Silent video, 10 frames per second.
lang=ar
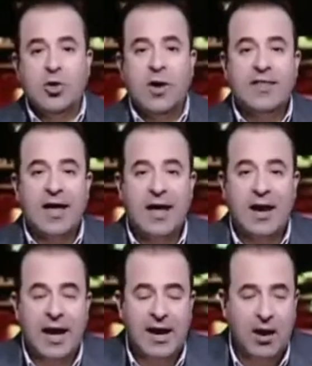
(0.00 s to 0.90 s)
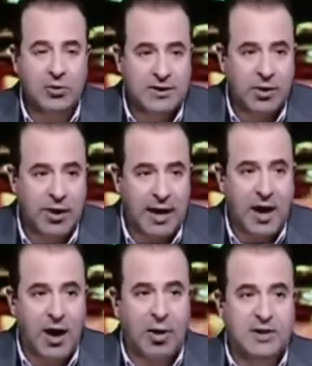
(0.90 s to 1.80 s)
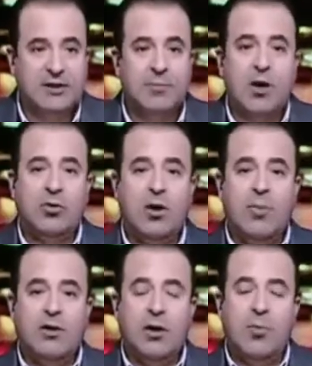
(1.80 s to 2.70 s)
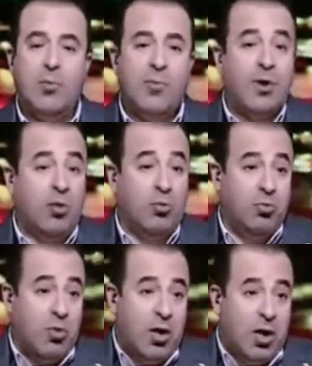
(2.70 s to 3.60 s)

زوجها تخلى عنها وتزوج عليها وعذبها وضربها ضرب مبرح و...